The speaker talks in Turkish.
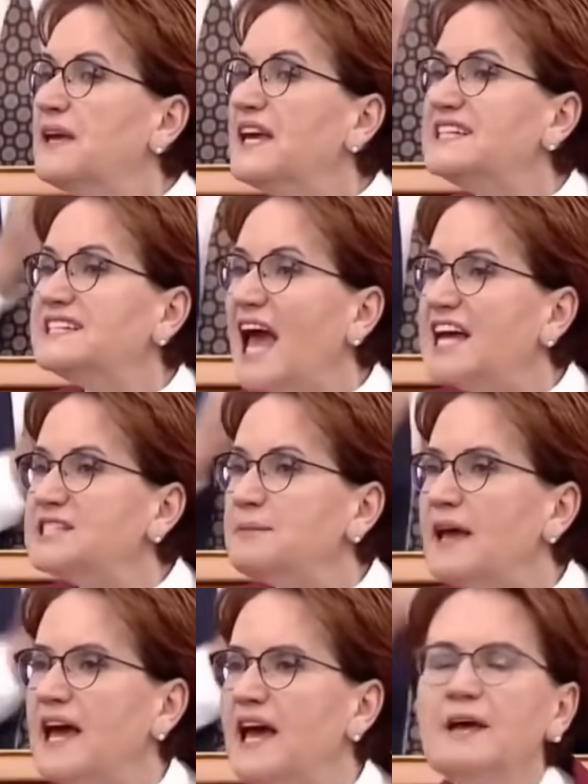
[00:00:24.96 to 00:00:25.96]
Biz
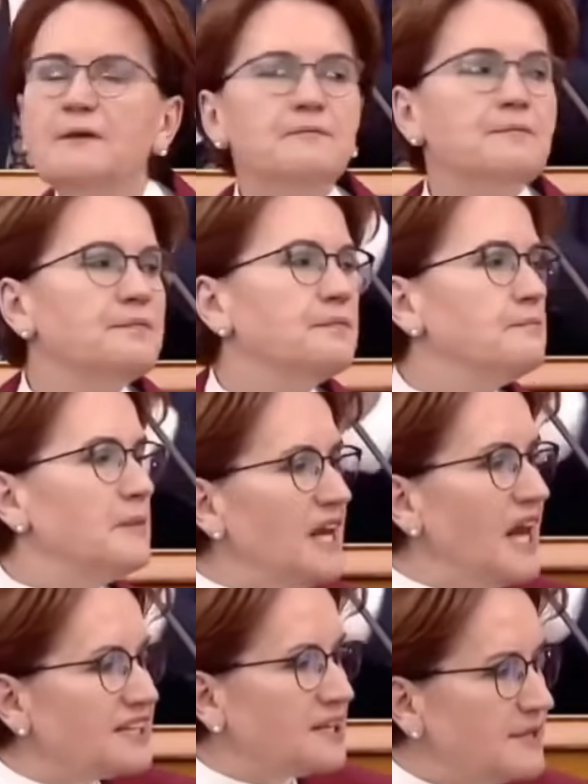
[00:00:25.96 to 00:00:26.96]
gezmeye,
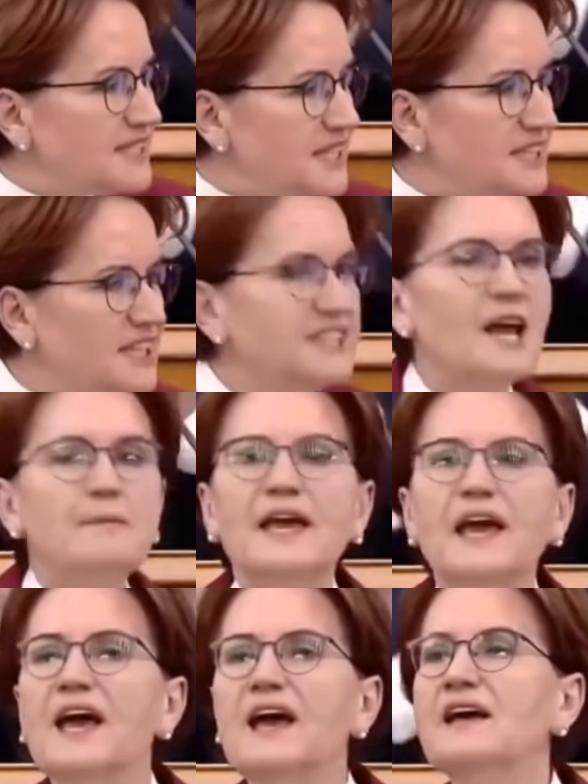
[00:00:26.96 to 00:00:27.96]
milletimizi
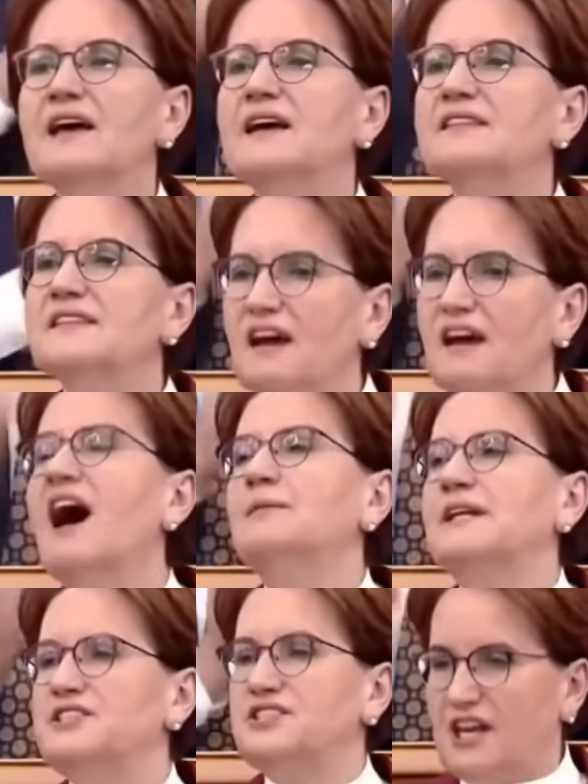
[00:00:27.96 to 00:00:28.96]
dinlemeye
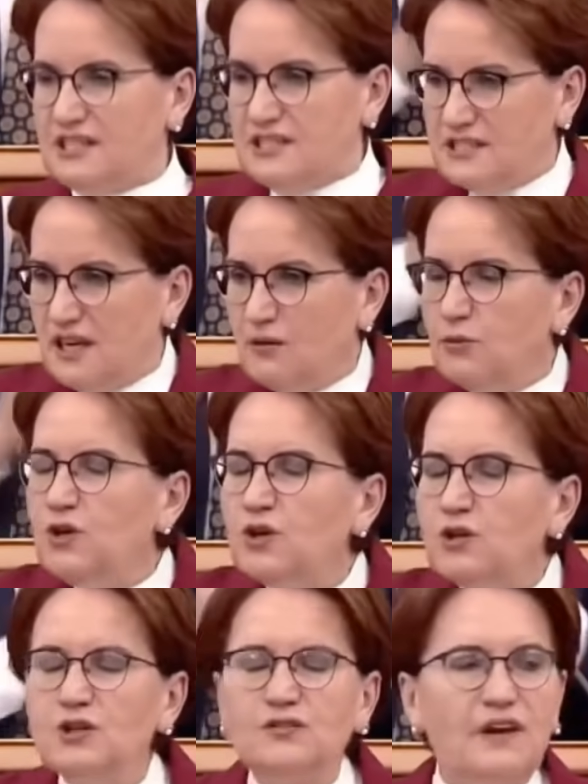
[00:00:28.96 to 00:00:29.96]
devam edeceğiz.
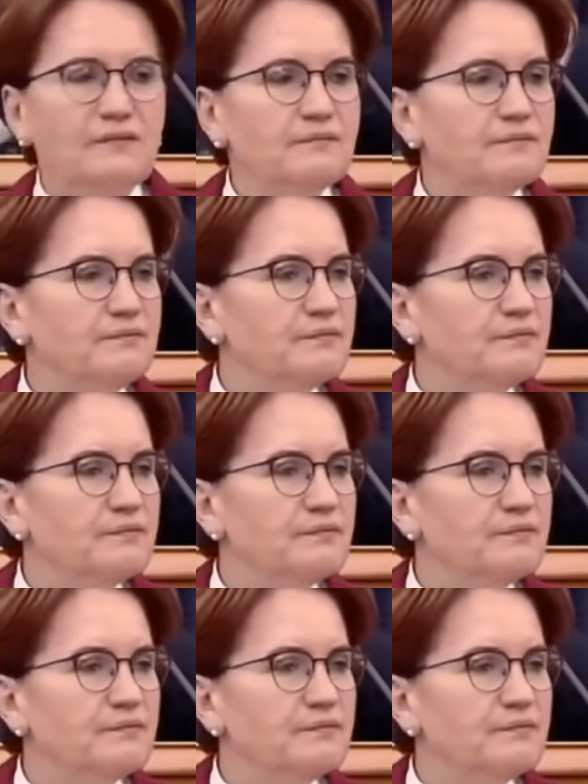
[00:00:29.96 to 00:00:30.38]
Buyurun lütfen.